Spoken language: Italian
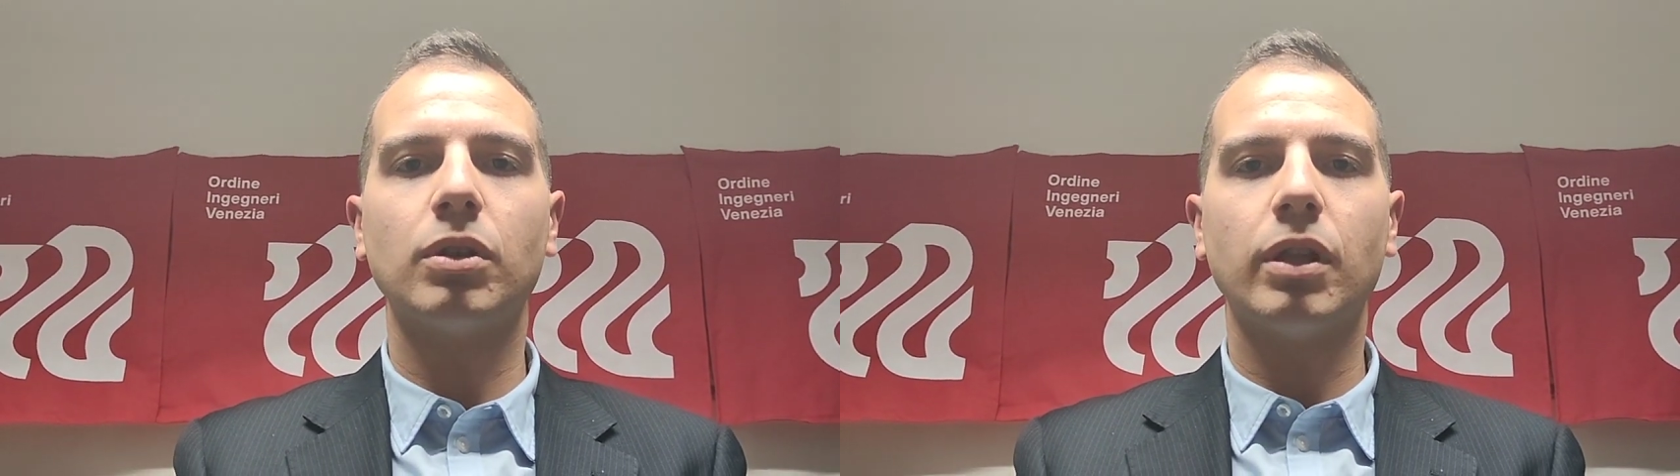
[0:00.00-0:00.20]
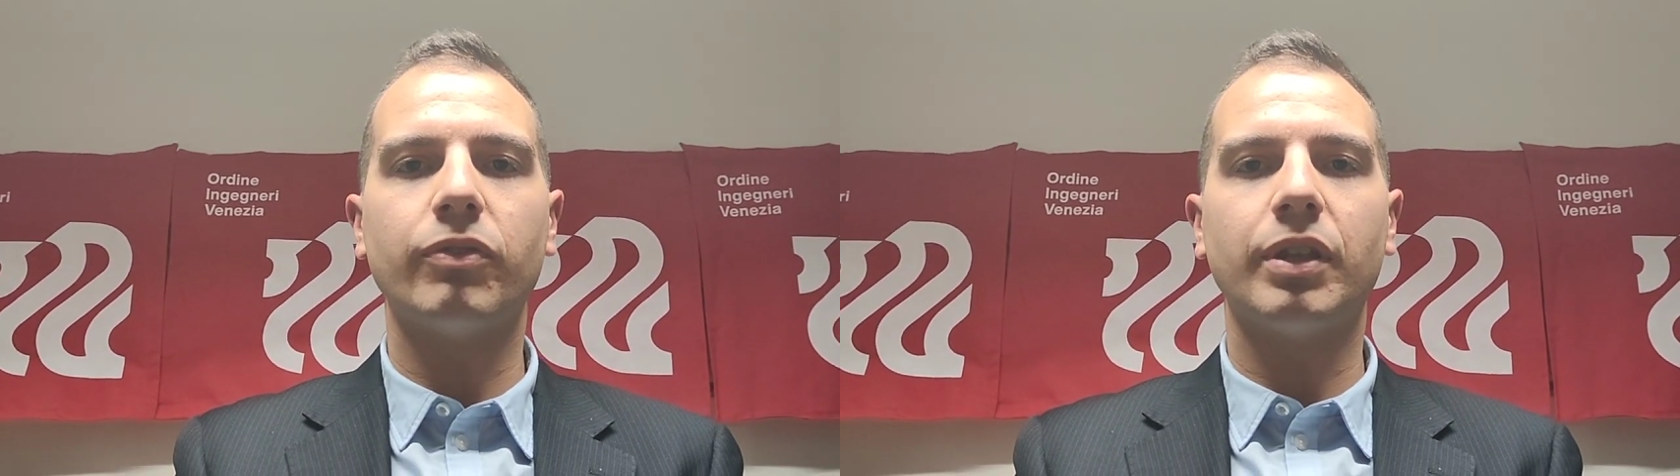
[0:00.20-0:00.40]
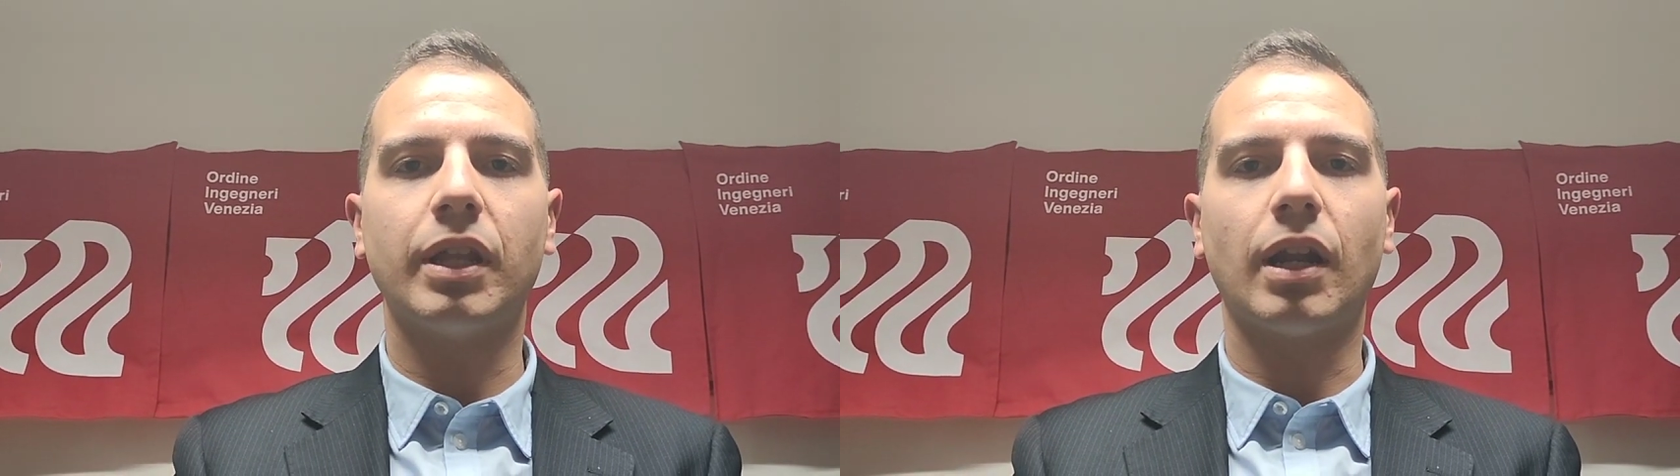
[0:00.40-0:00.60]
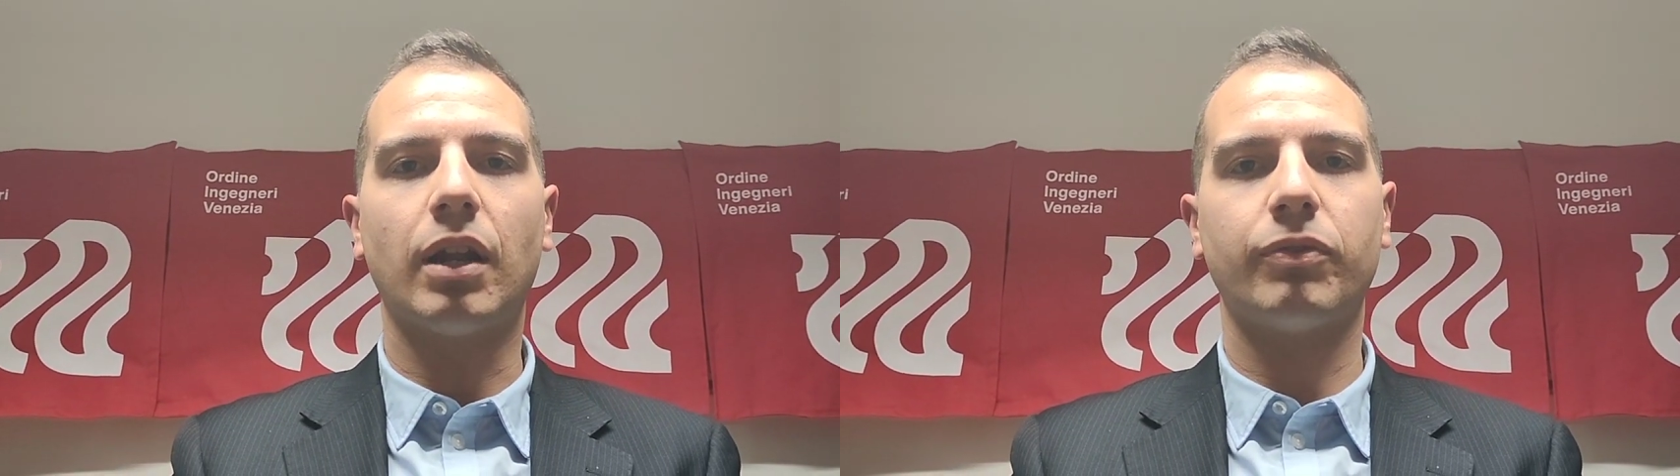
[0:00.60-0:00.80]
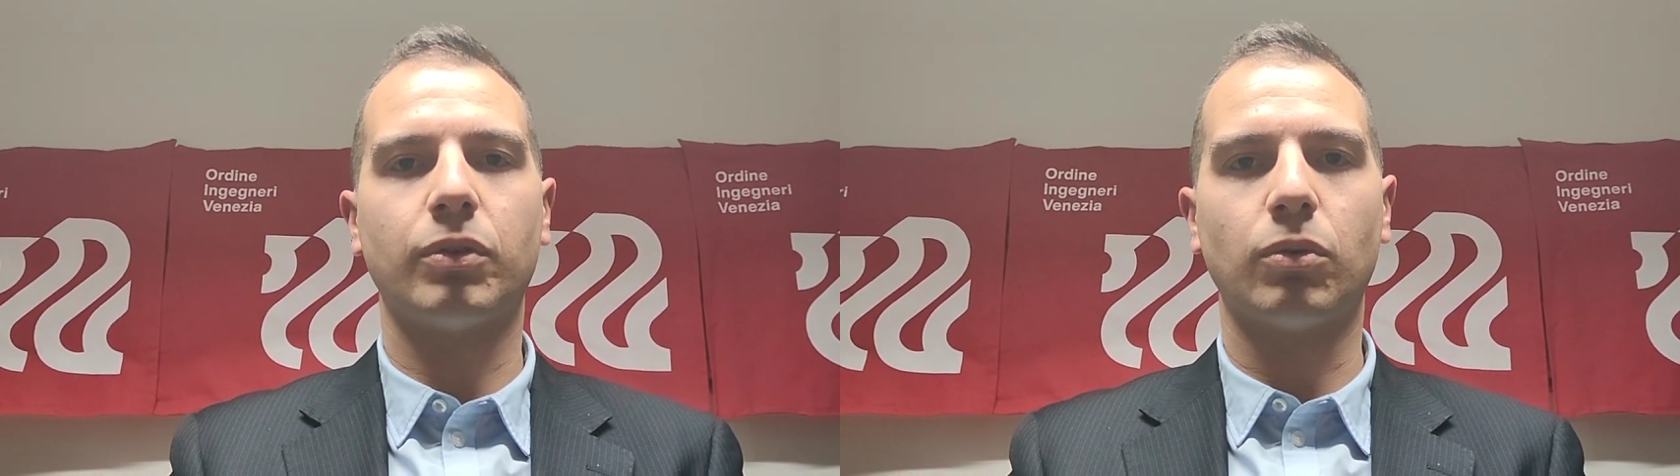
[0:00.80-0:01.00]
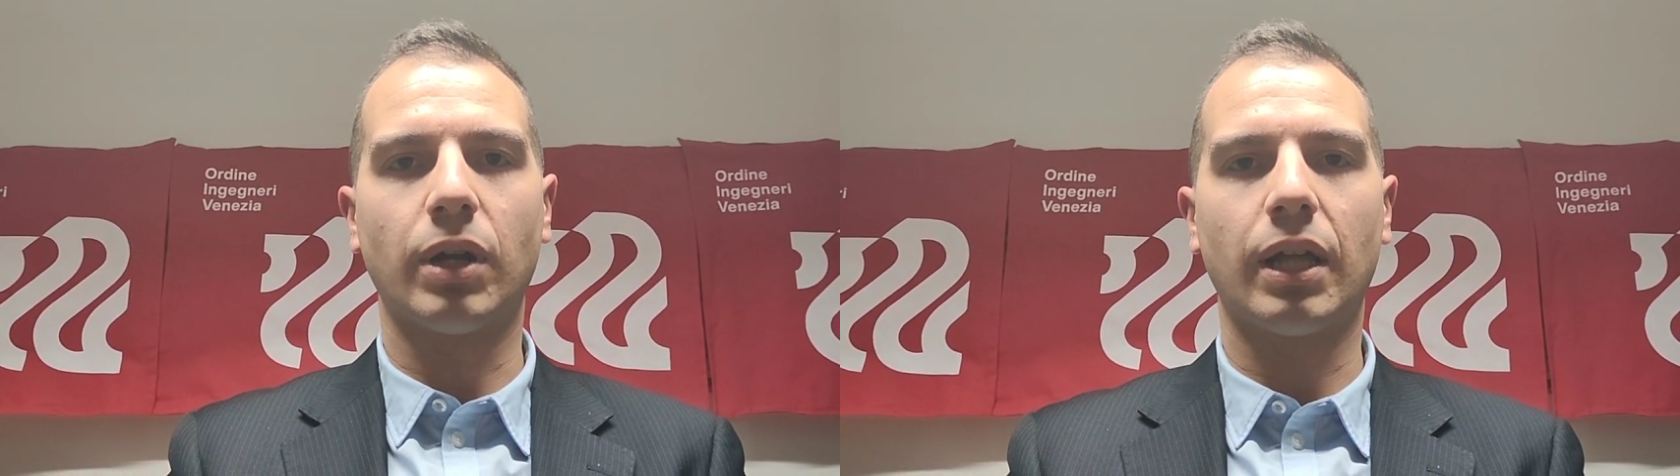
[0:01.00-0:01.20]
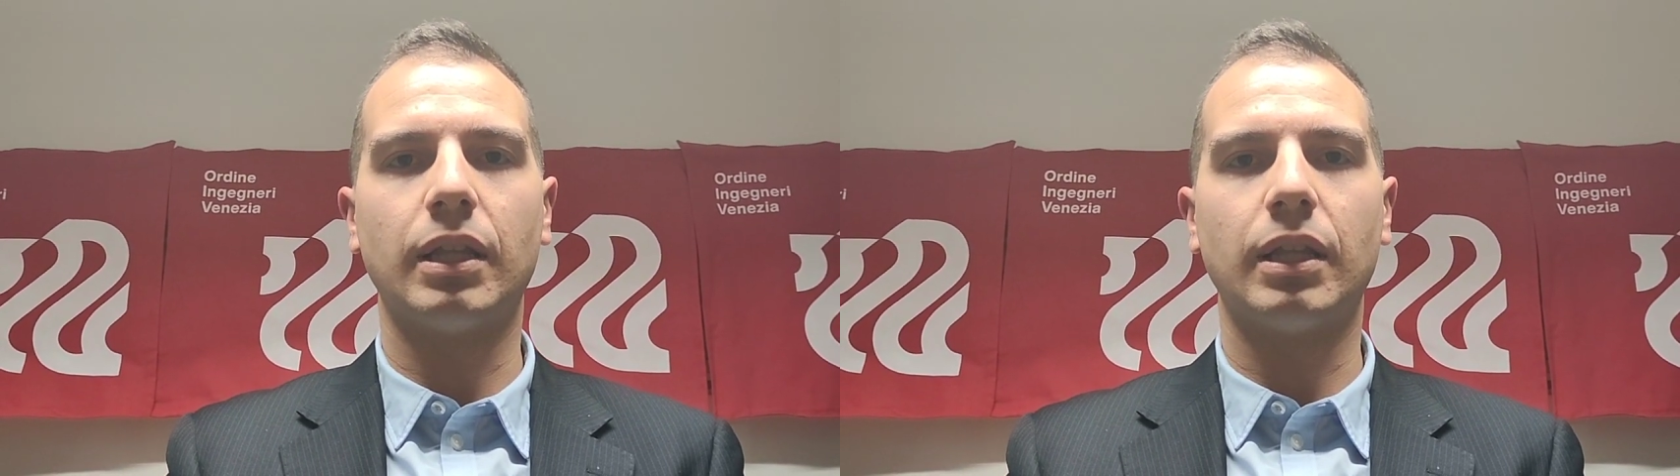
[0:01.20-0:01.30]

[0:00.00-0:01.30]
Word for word: di definire la figura